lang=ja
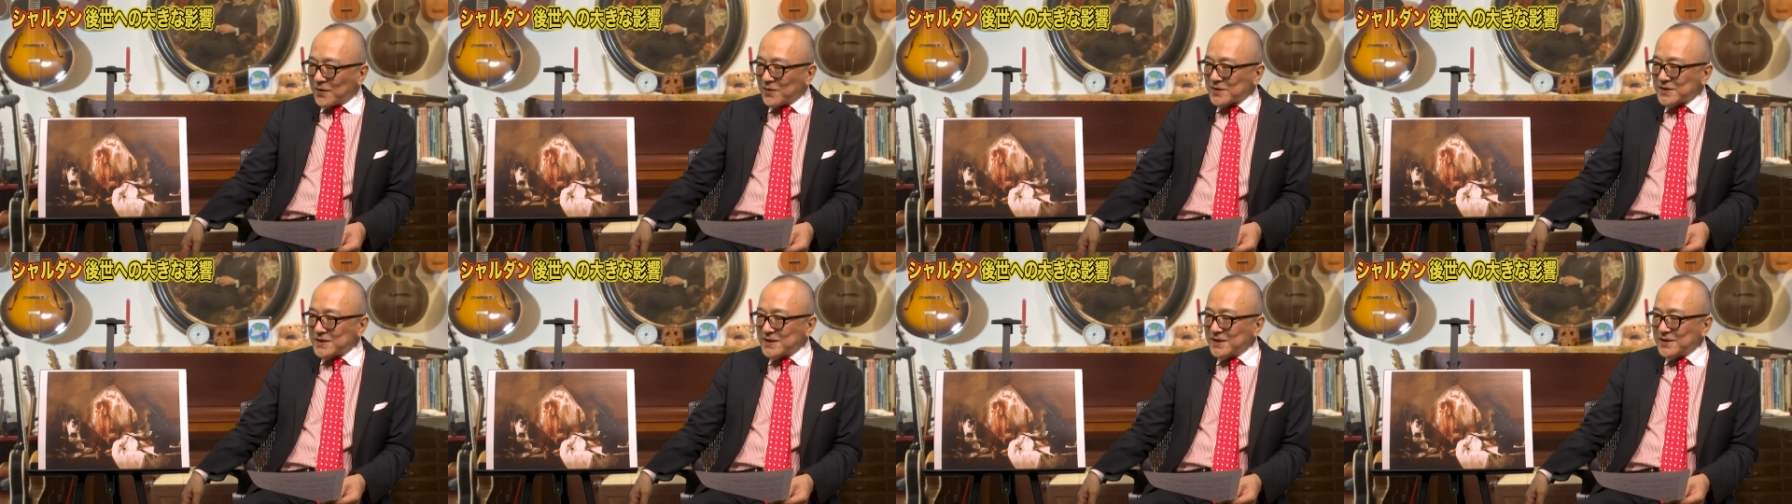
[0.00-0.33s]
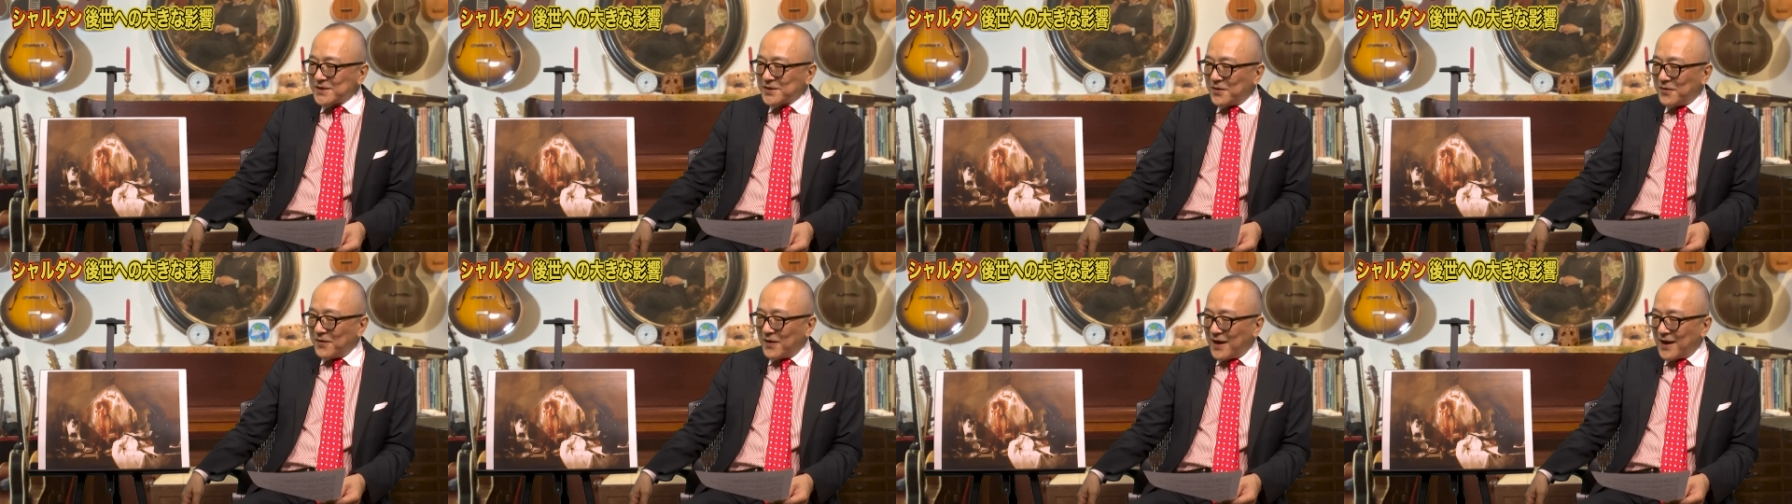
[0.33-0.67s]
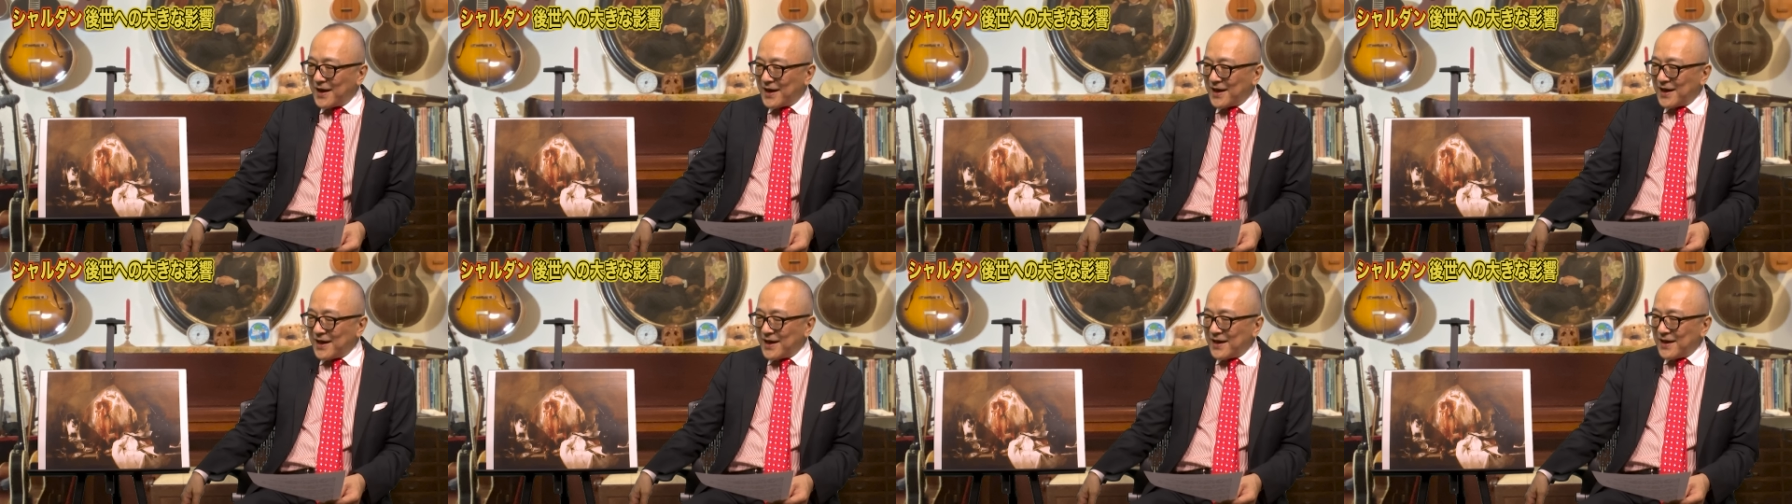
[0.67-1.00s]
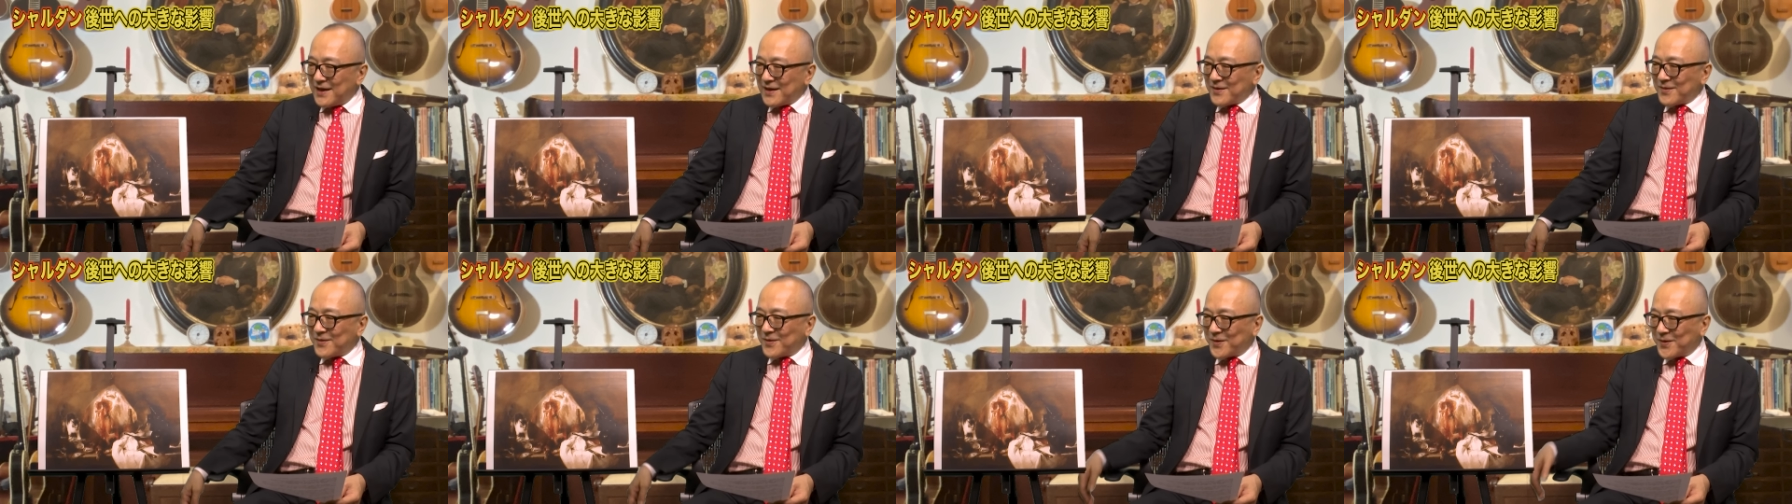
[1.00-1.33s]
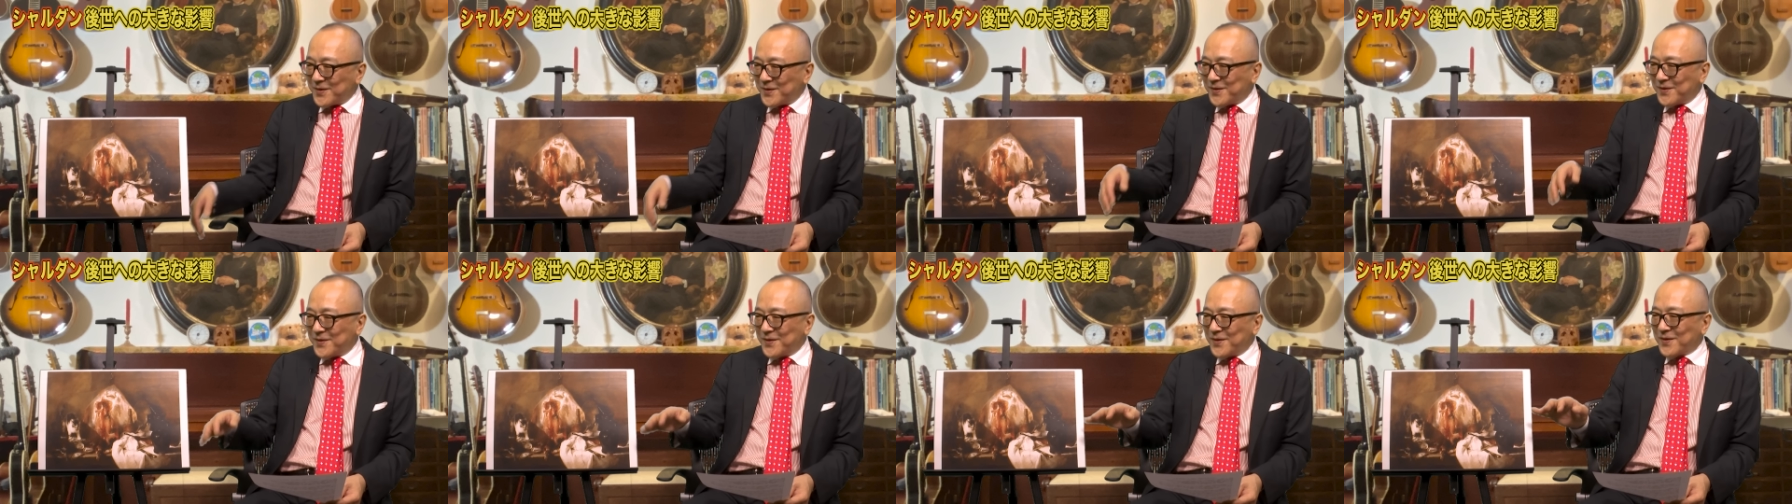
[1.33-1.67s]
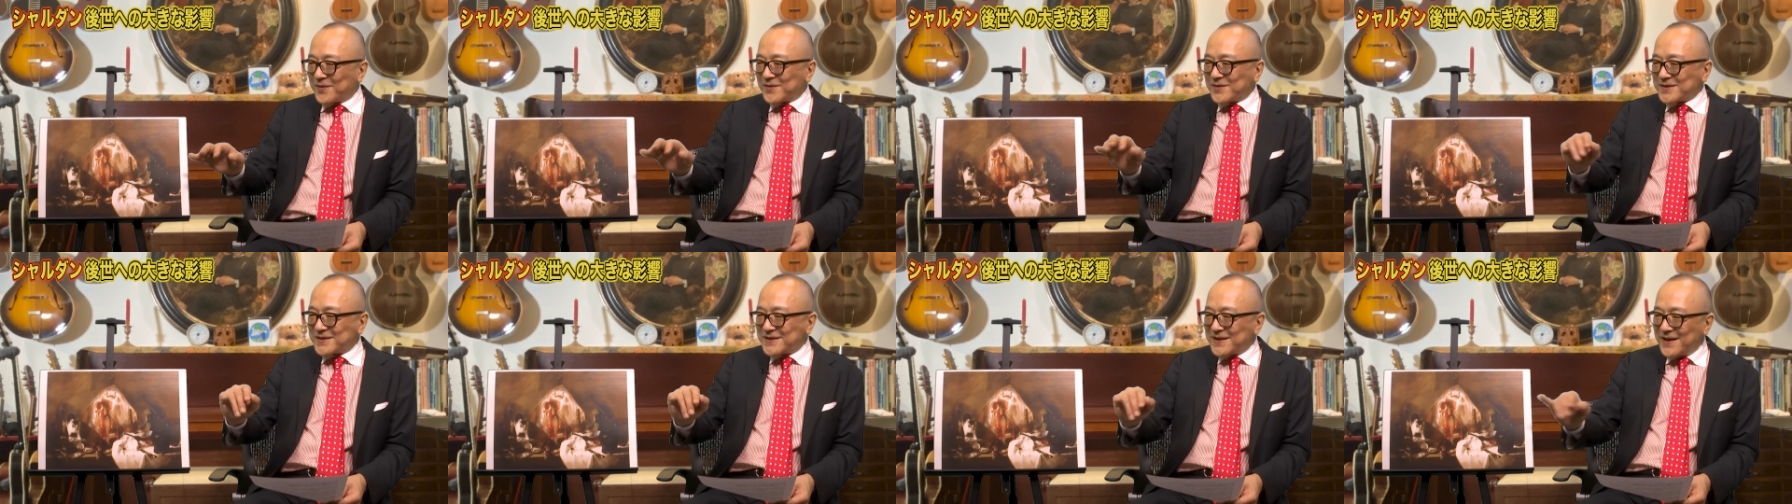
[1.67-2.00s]
ほしいのはこういう
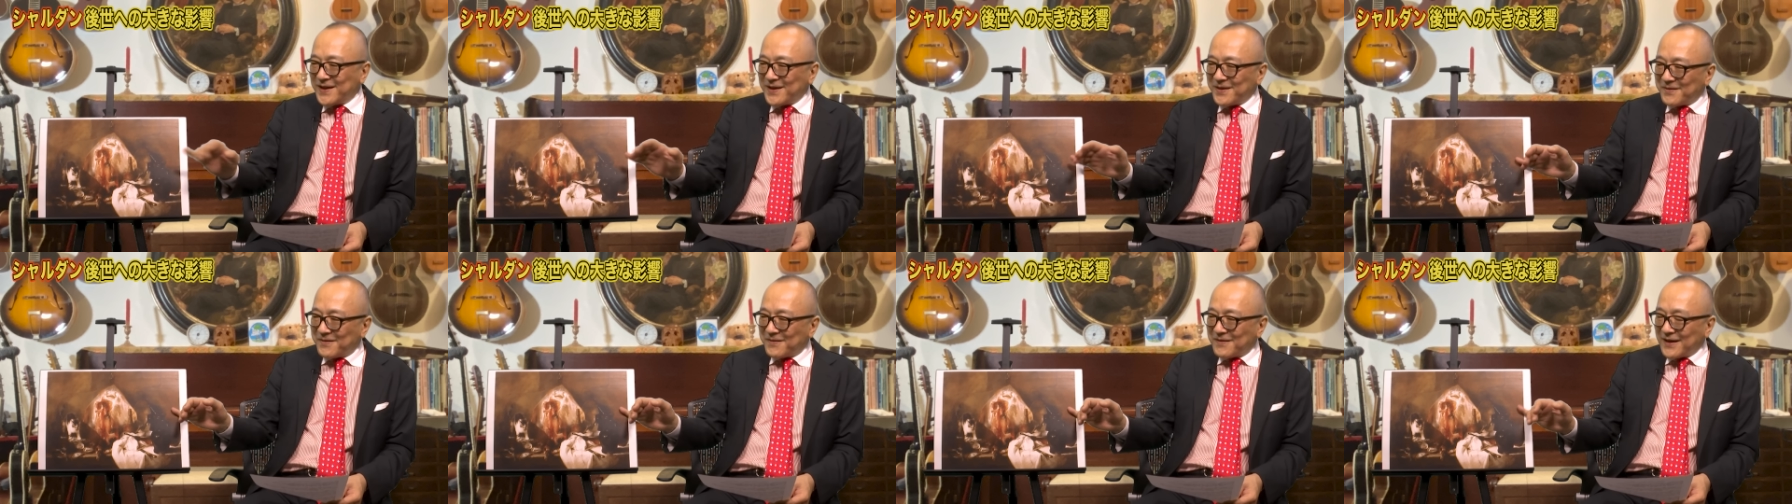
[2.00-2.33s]
よく西洋